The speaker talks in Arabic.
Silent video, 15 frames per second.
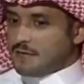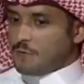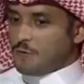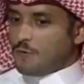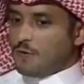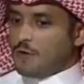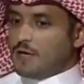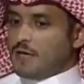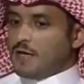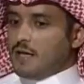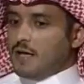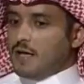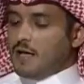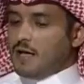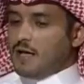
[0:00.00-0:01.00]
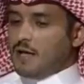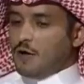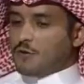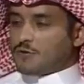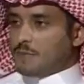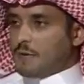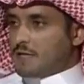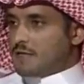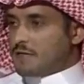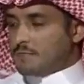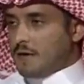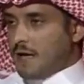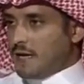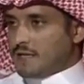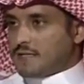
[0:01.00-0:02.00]
الموضوع اوتوميتد
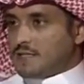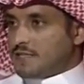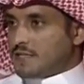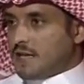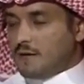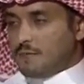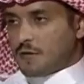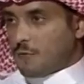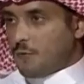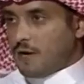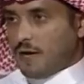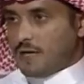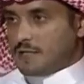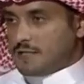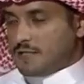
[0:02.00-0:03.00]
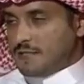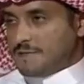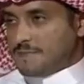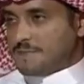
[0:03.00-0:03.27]
آه، ما يحتاج يكلمك ولا اي شيء